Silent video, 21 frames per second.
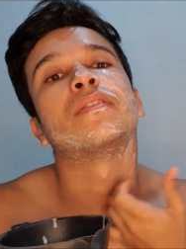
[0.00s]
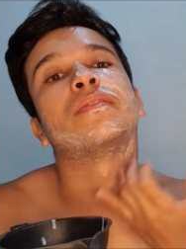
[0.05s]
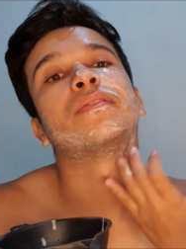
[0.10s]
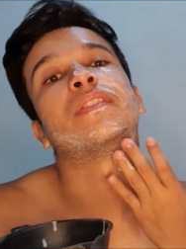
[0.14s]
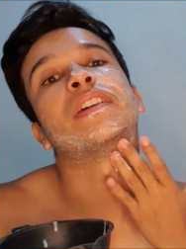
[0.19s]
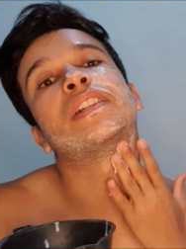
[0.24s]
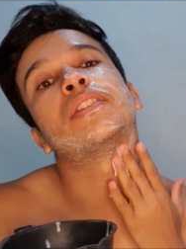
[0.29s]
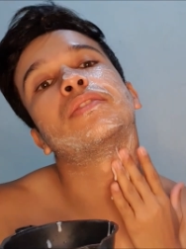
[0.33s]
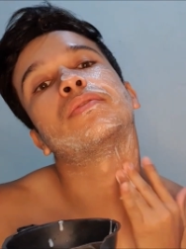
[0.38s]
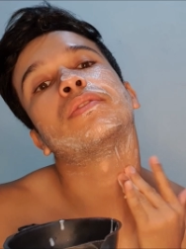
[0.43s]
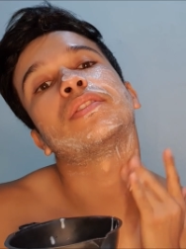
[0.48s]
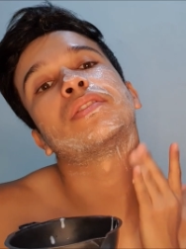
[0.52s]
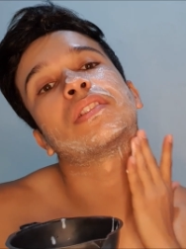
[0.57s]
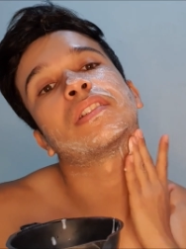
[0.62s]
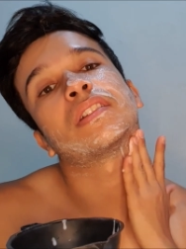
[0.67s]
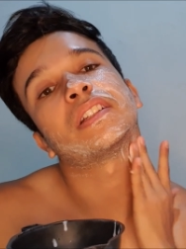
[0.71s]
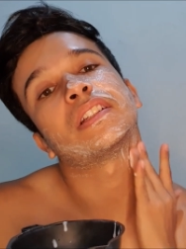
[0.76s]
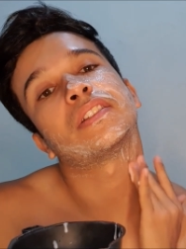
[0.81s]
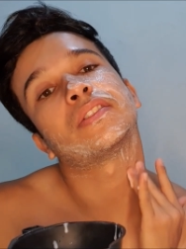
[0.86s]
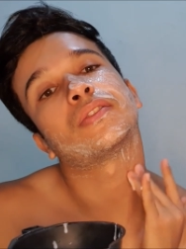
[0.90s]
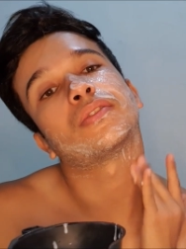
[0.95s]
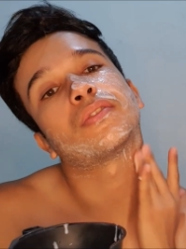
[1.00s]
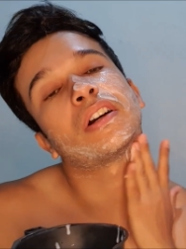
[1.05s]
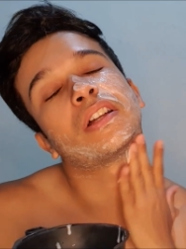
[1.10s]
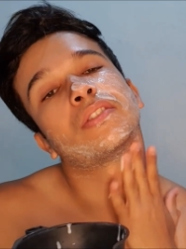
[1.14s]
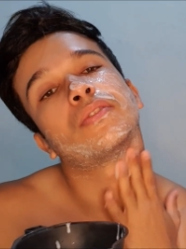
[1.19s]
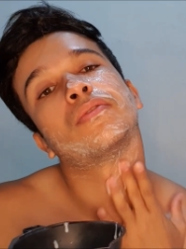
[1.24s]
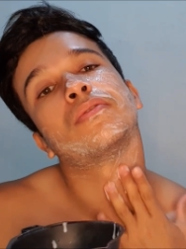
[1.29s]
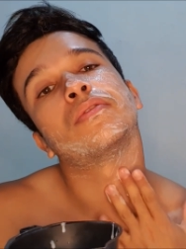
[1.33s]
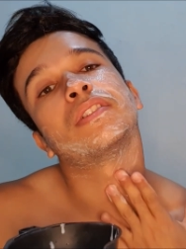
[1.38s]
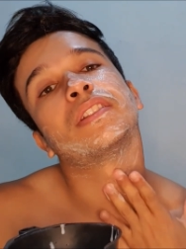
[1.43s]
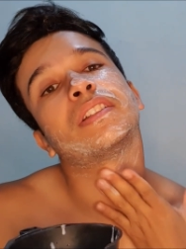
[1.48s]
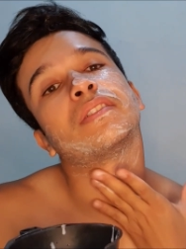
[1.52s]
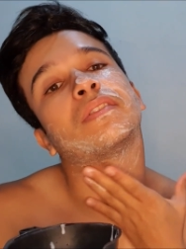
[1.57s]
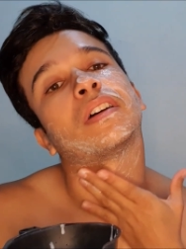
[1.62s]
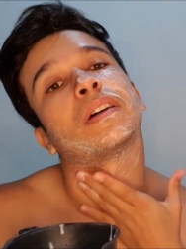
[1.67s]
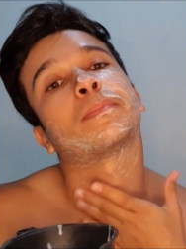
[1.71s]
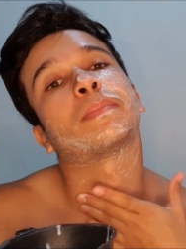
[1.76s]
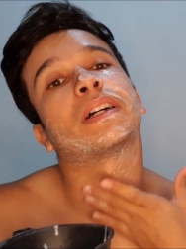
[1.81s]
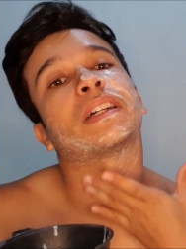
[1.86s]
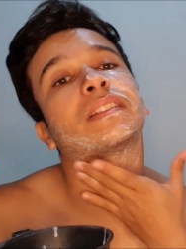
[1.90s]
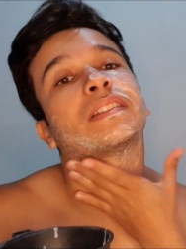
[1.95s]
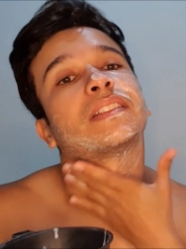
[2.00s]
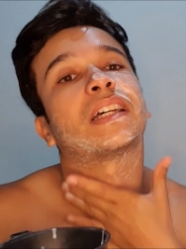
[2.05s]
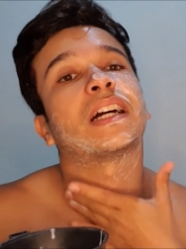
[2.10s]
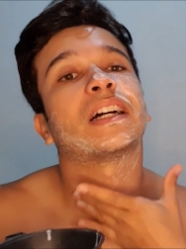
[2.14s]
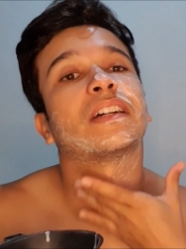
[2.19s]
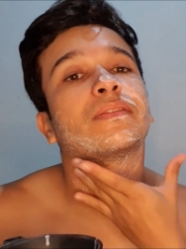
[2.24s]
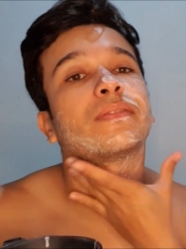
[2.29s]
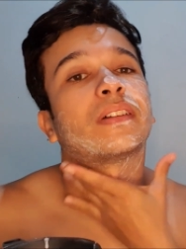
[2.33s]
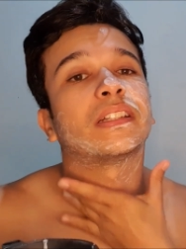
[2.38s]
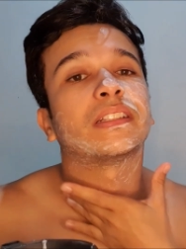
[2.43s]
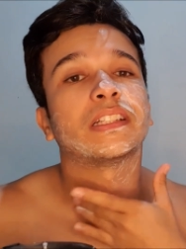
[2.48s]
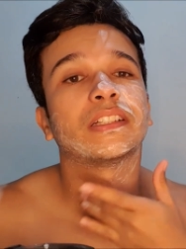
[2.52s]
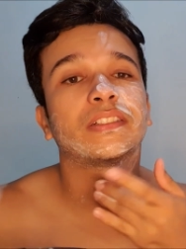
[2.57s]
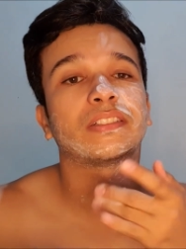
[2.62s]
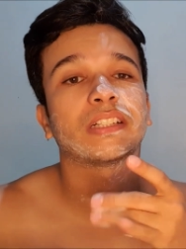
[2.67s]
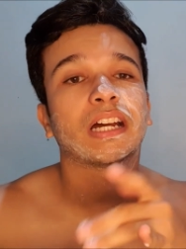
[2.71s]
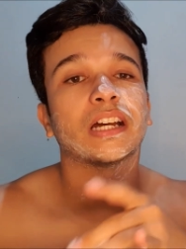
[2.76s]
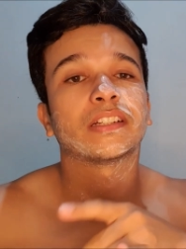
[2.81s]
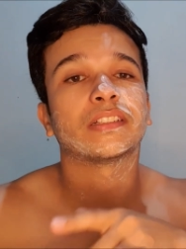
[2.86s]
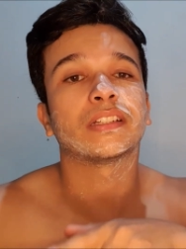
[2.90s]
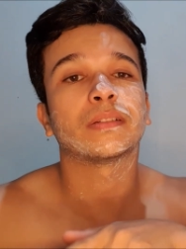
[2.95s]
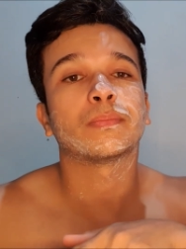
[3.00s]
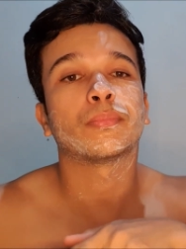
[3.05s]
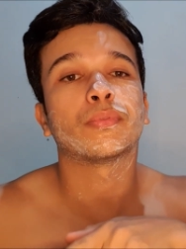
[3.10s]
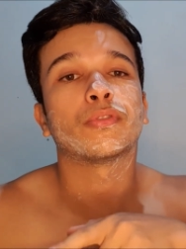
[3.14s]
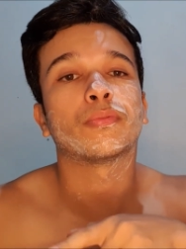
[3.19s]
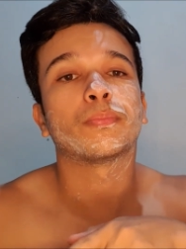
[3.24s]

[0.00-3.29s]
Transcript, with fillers: Feito isso aqui só à noite, vai passar e vai deixar agir por